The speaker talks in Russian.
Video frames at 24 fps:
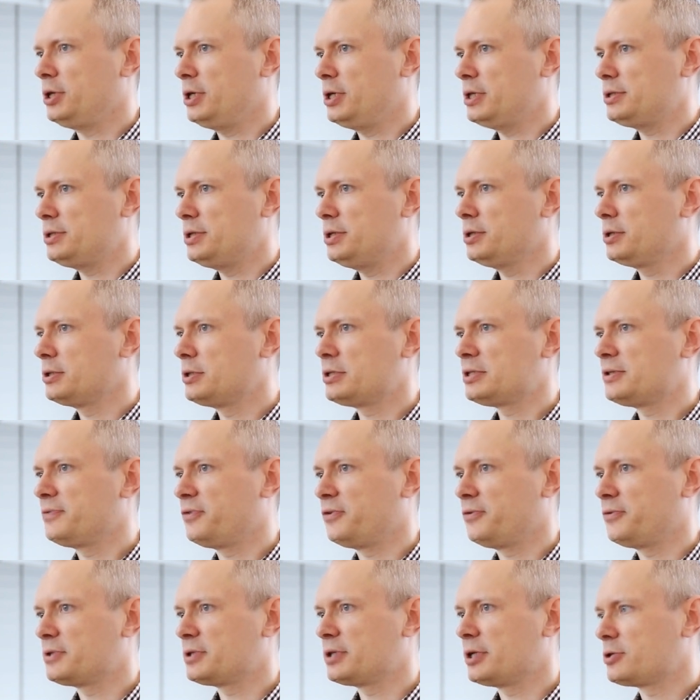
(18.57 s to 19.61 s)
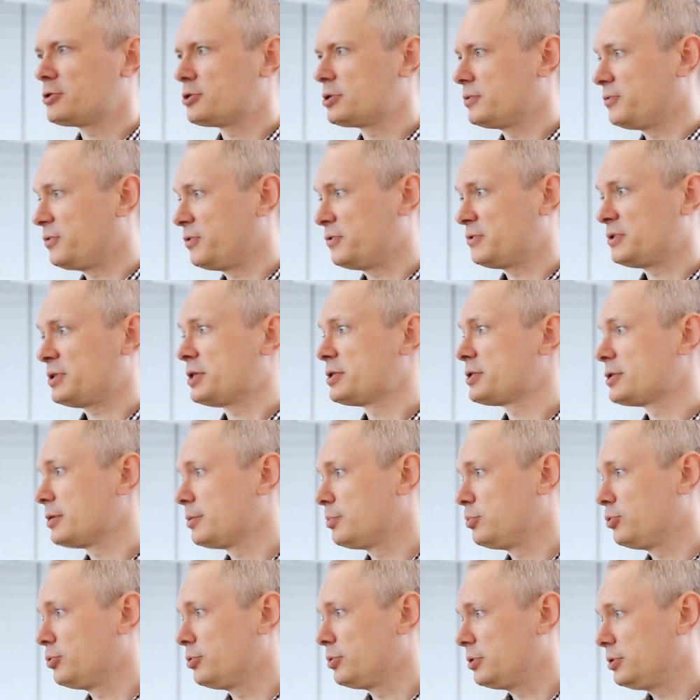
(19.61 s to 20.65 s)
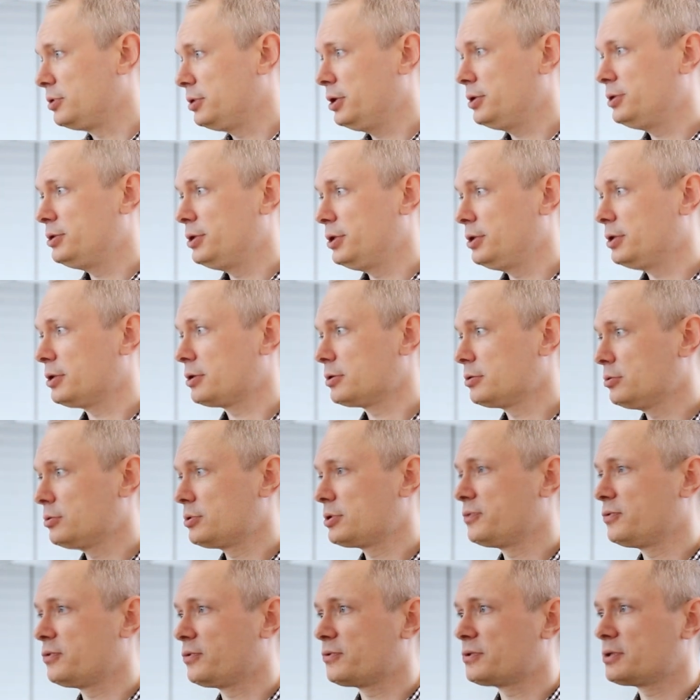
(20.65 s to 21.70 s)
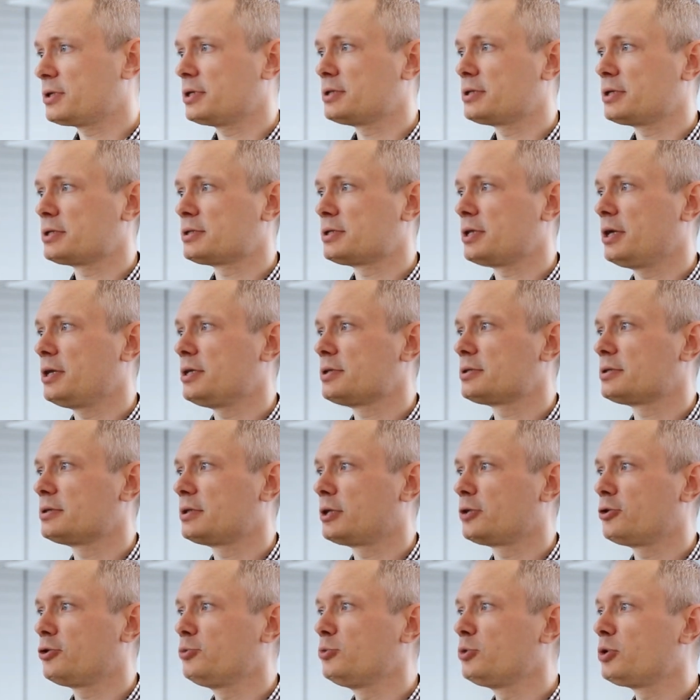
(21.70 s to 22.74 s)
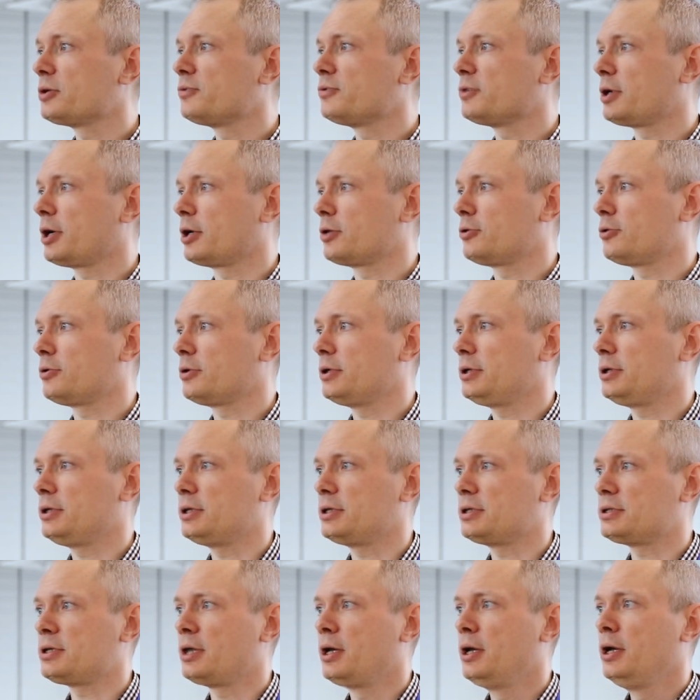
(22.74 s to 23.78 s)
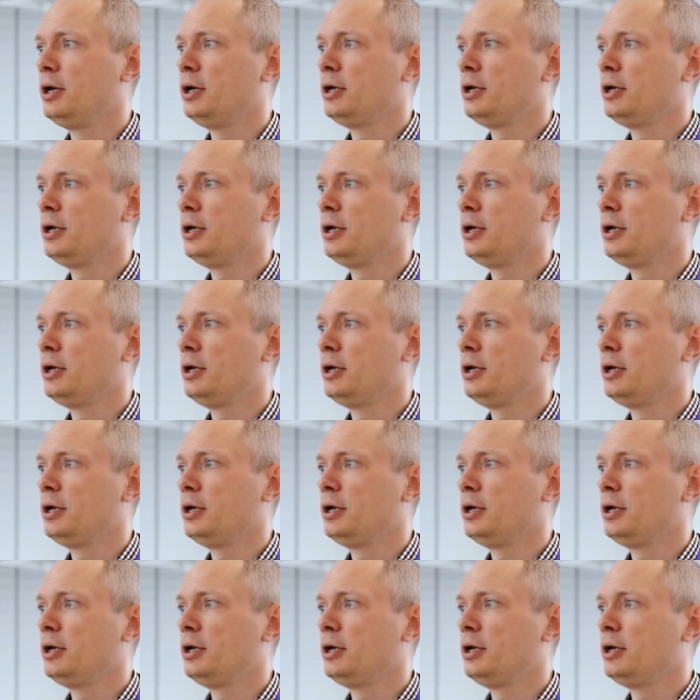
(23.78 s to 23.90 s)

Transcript: Есть деньги на цифровизацию, цифровизация будет. Нет денег, ну цифровизация останется на том уровне, который есть.